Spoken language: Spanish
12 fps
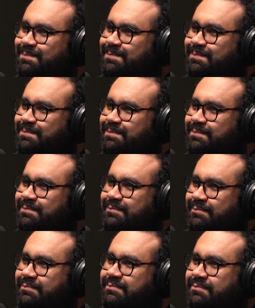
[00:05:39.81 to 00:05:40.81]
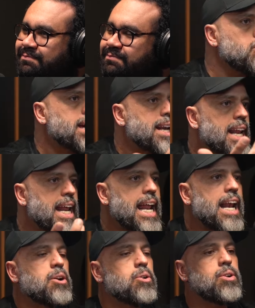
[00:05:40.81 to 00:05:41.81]
de, entrar a estudio y generar
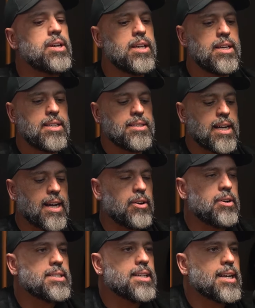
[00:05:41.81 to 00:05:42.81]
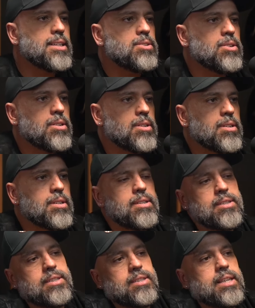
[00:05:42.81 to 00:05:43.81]
algo y sacaron esta canción
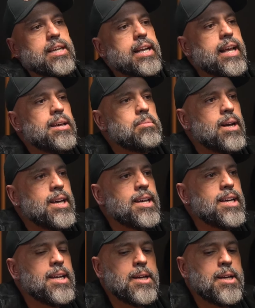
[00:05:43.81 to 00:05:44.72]
increíble.